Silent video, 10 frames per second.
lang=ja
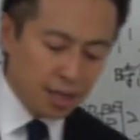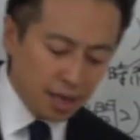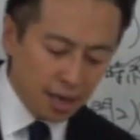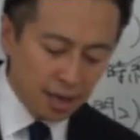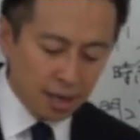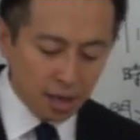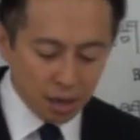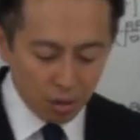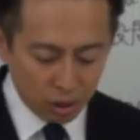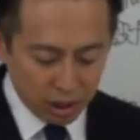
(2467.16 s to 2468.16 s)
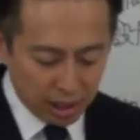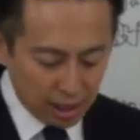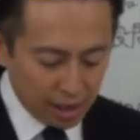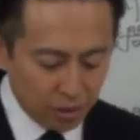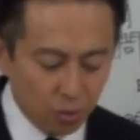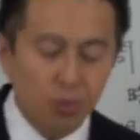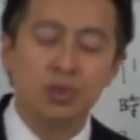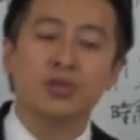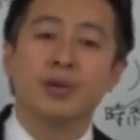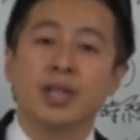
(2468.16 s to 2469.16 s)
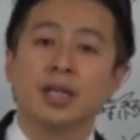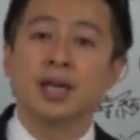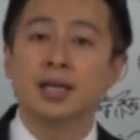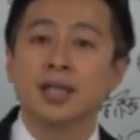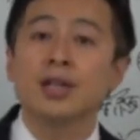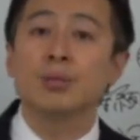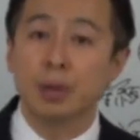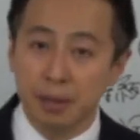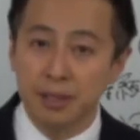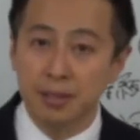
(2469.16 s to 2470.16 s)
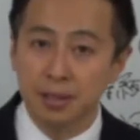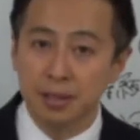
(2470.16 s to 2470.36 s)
てこちら回答の方を進めていただきたいと思います。